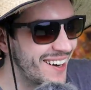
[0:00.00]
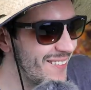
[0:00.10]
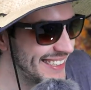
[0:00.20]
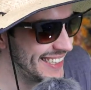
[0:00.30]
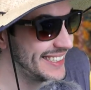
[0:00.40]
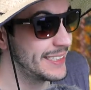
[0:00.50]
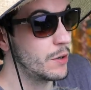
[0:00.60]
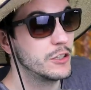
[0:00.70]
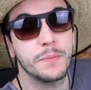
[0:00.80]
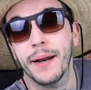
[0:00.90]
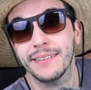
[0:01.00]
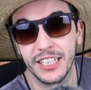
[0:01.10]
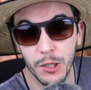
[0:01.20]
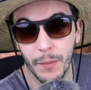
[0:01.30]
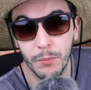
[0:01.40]
Como é que vocês estão? Eu espero que
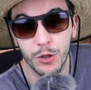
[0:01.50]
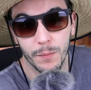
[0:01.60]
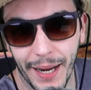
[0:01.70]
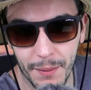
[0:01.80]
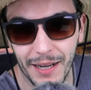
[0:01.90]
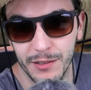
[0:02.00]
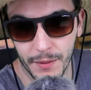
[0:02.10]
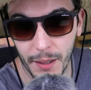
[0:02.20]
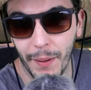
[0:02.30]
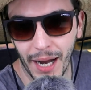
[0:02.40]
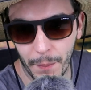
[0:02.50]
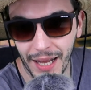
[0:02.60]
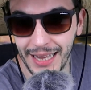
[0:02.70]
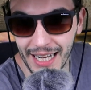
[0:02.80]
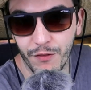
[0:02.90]
sejam bem, muito bem, mais do que bem, porque
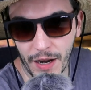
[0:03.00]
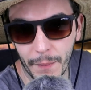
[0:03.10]
tem que ficar